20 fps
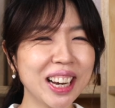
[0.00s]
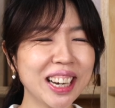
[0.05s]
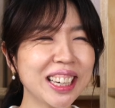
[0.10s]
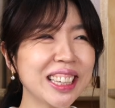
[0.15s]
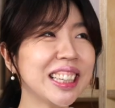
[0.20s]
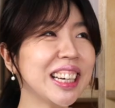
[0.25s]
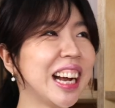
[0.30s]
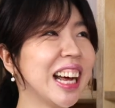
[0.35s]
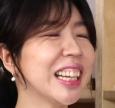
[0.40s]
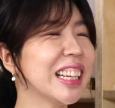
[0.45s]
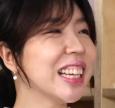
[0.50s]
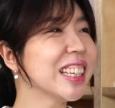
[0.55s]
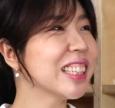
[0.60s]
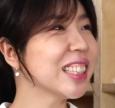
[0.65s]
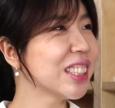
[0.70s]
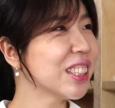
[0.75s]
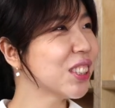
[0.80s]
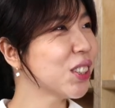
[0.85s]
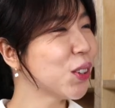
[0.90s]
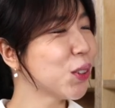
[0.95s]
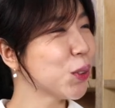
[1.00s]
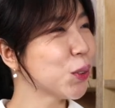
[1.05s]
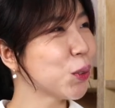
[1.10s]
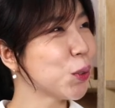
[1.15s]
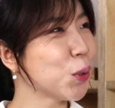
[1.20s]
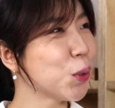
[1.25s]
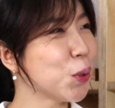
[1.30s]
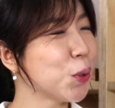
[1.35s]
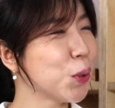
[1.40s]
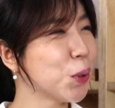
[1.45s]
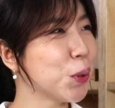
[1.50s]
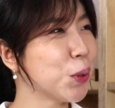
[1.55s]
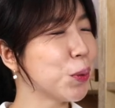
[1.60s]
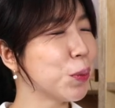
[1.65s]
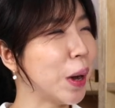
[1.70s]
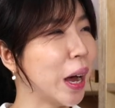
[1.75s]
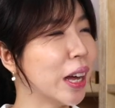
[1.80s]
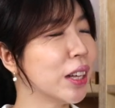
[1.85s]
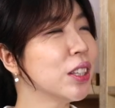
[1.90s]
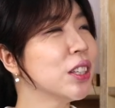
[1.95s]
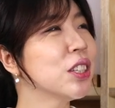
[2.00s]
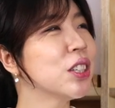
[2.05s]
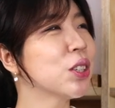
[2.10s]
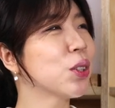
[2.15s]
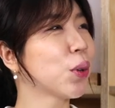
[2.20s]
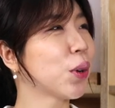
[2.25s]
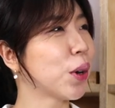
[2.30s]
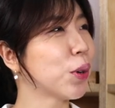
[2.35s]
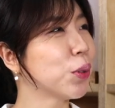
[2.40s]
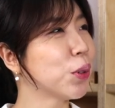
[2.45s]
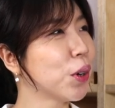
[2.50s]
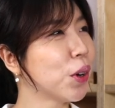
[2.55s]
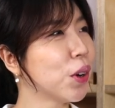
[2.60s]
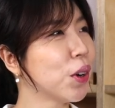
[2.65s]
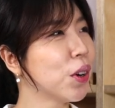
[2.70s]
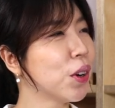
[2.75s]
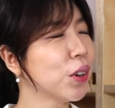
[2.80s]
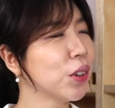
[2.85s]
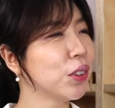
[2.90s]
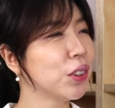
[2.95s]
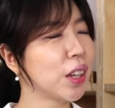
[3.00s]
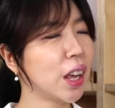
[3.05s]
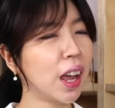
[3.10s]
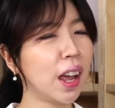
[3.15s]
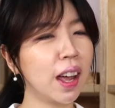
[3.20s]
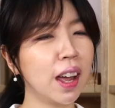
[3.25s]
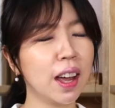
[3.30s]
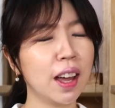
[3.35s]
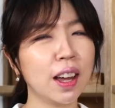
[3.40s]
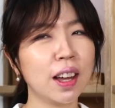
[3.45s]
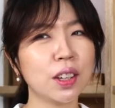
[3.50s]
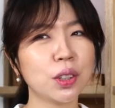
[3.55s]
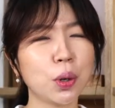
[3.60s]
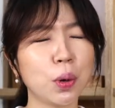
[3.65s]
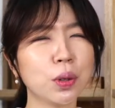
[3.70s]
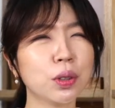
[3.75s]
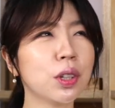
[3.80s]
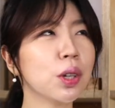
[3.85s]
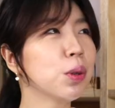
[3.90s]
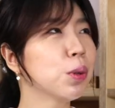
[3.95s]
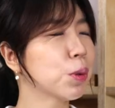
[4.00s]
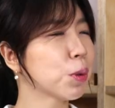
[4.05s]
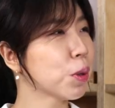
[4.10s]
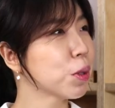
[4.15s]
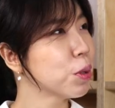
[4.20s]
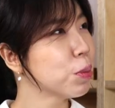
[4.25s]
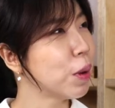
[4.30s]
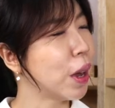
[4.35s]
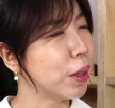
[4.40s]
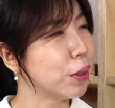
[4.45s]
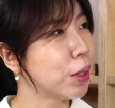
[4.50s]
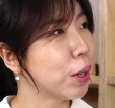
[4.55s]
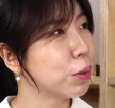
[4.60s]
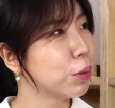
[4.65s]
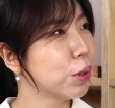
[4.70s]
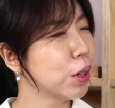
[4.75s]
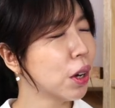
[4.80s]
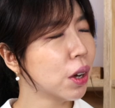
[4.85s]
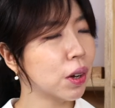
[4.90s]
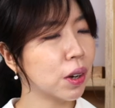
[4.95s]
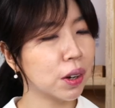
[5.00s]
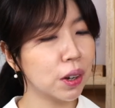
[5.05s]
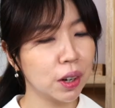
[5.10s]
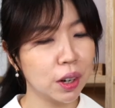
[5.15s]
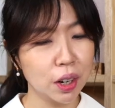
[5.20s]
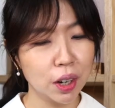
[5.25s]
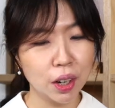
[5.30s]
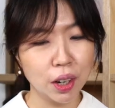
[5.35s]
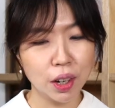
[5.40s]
확인을 안 하시는 경우도 많으시더라고요. 근데 절대로 그러시면 안 되고요.